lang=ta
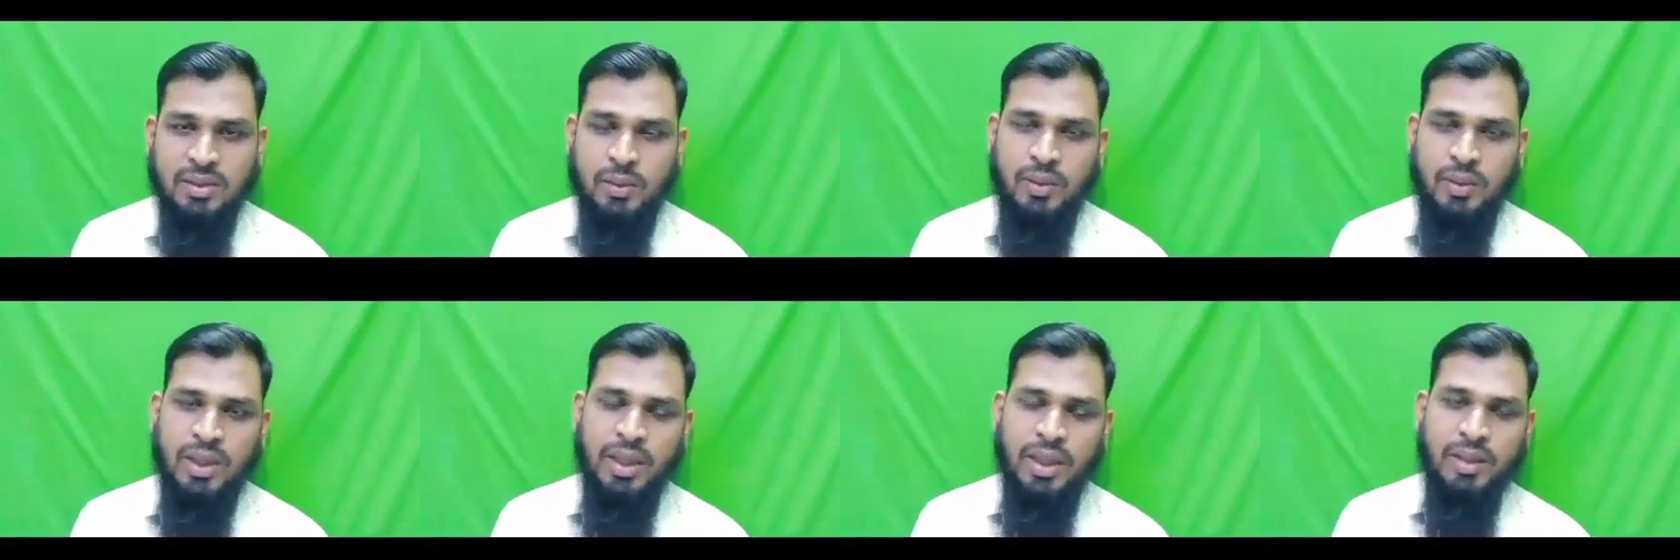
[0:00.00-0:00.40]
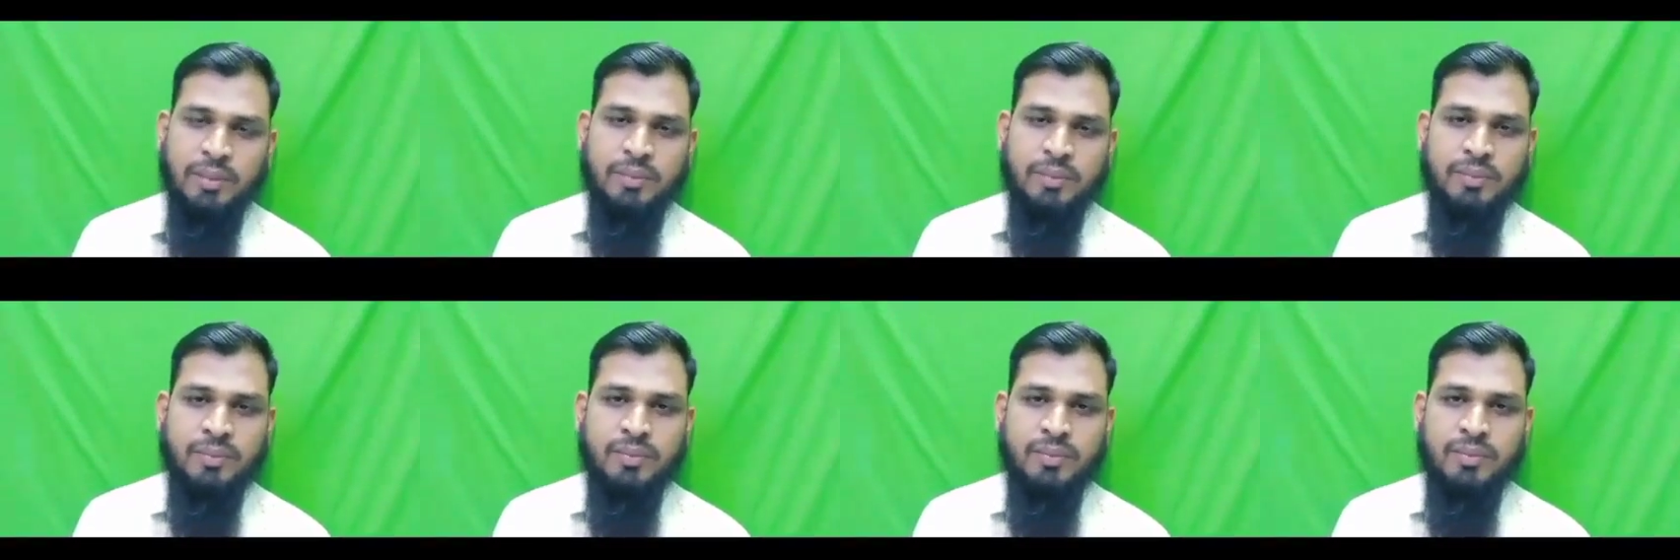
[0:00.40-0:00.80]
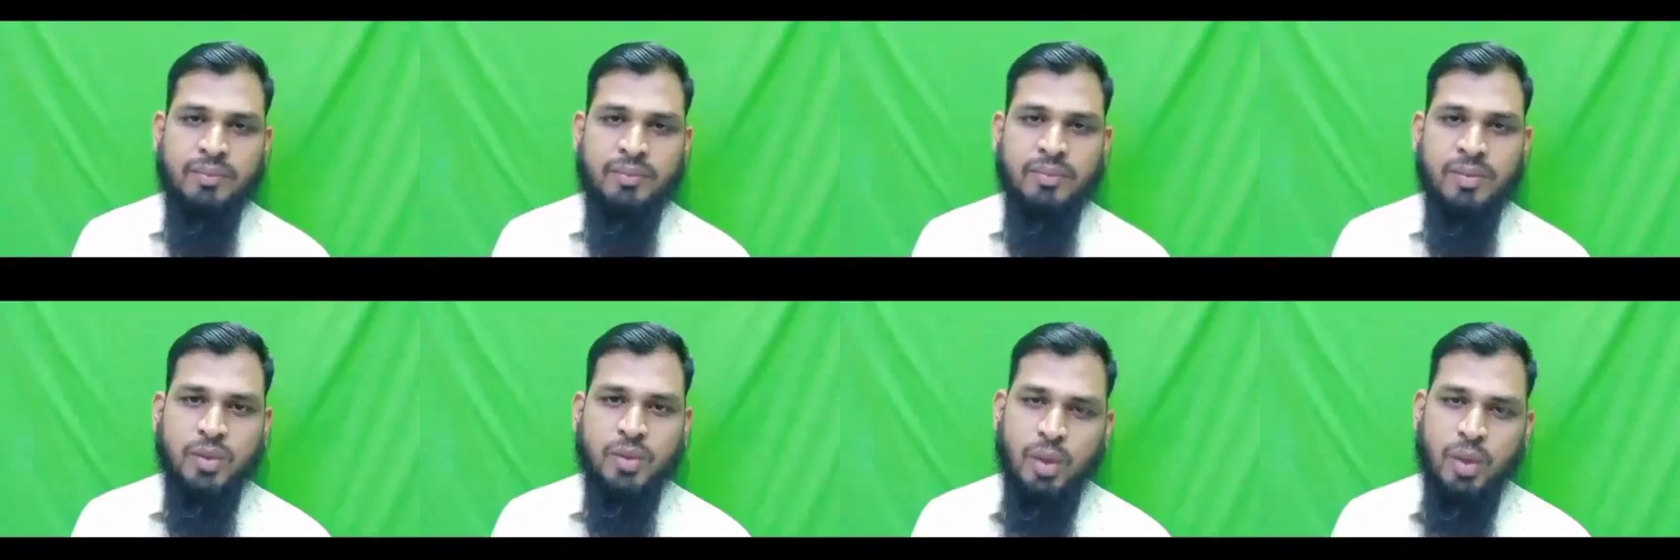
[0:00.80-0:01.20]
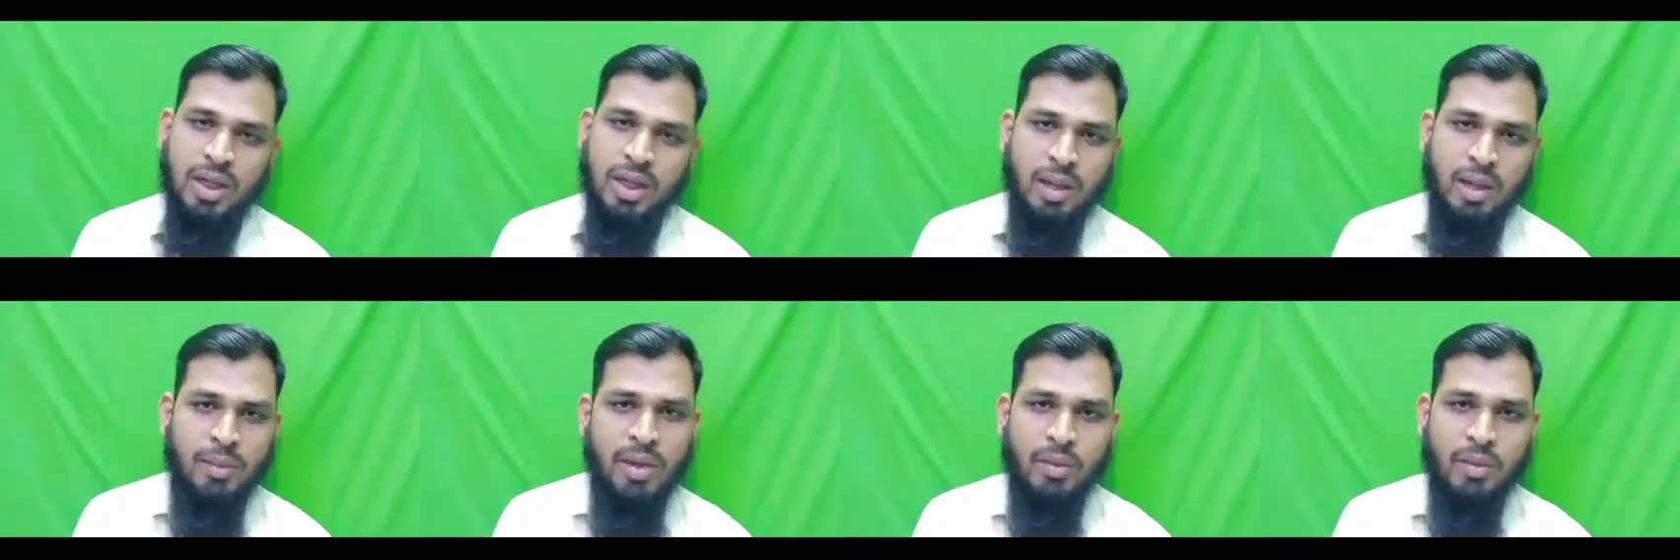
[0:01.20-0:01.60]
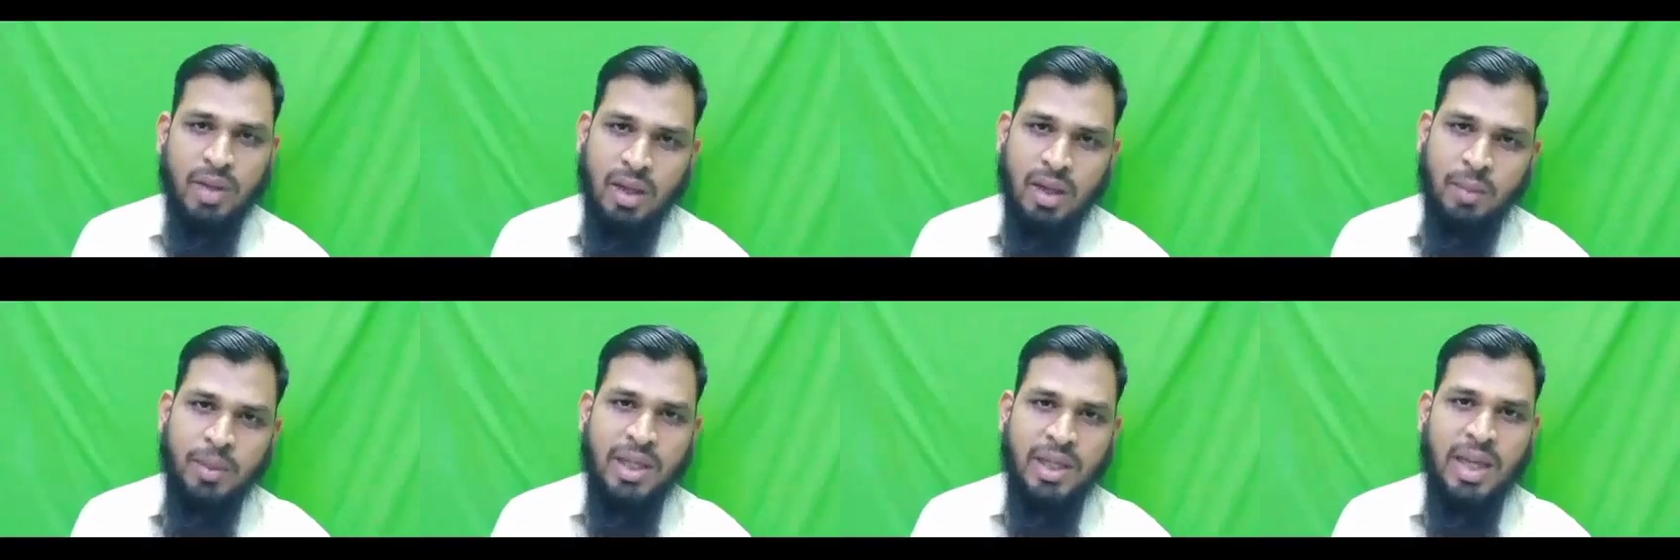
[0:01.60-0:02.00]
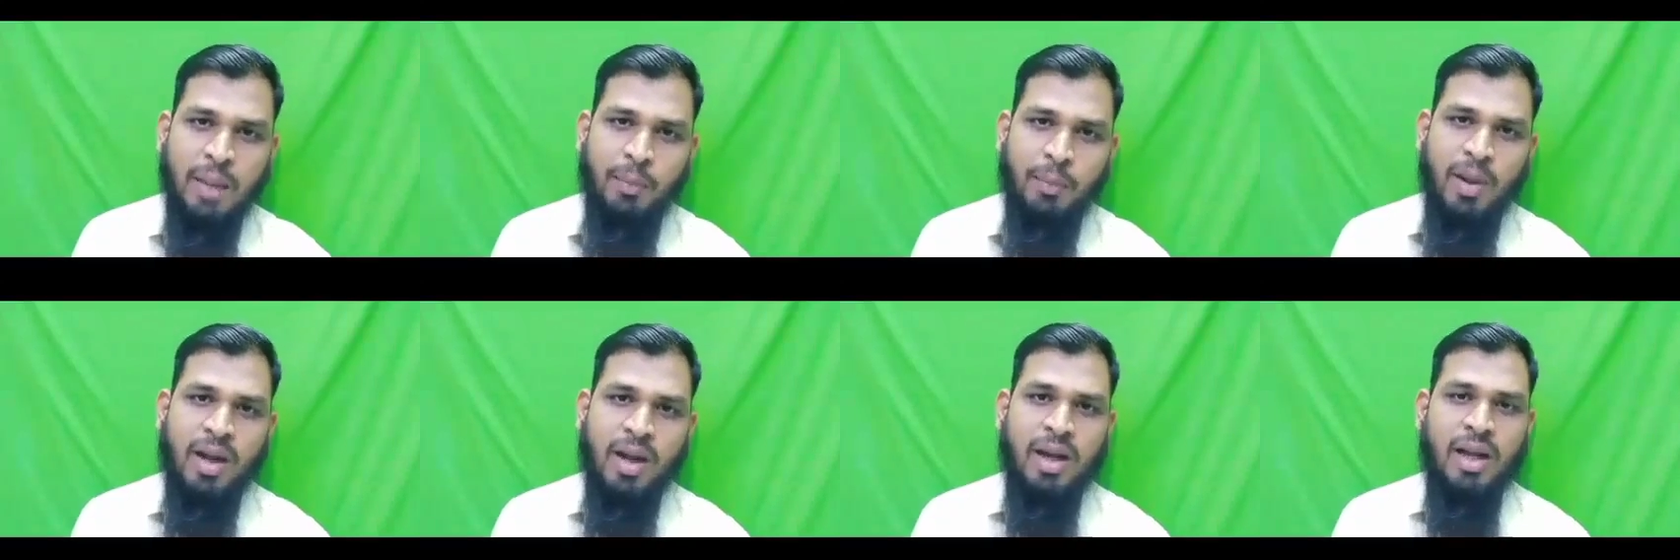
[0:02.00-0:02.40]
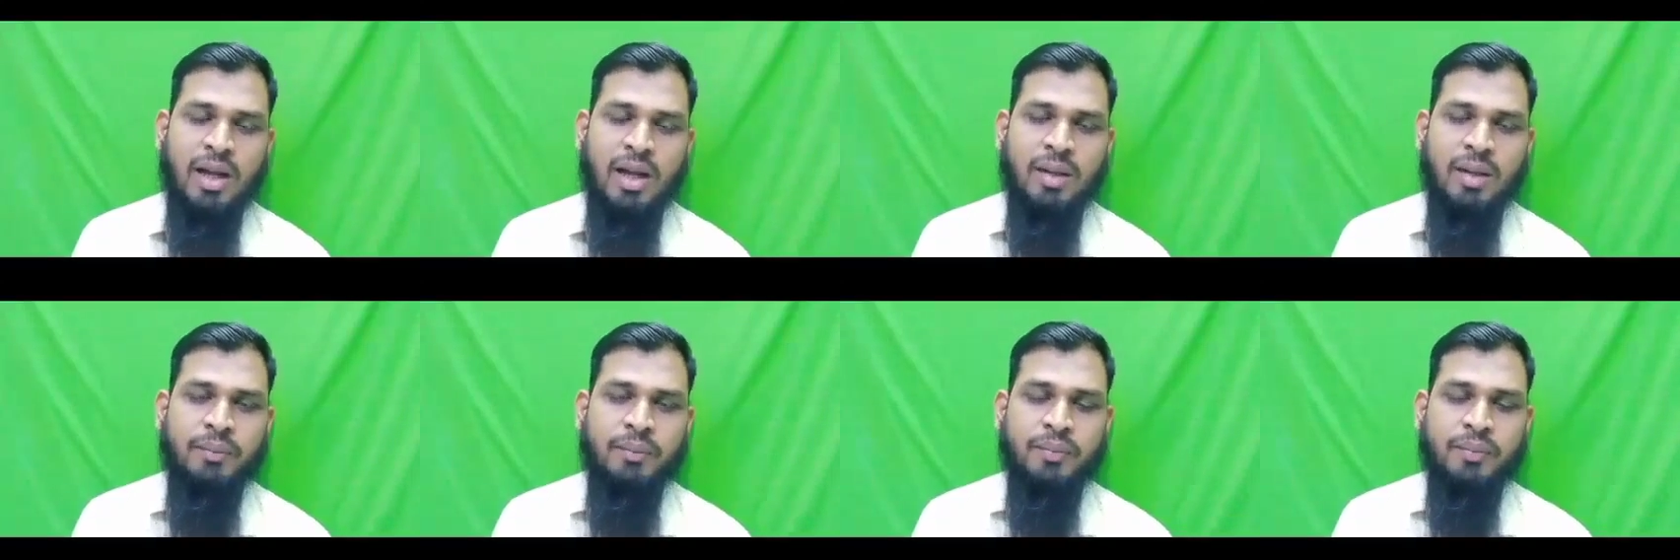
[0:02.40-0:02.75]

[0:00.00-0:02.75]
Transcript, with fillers: சொங்க சொல்லுங்கள் நபி அவர்கள் அப்படி கேட்பாங்களா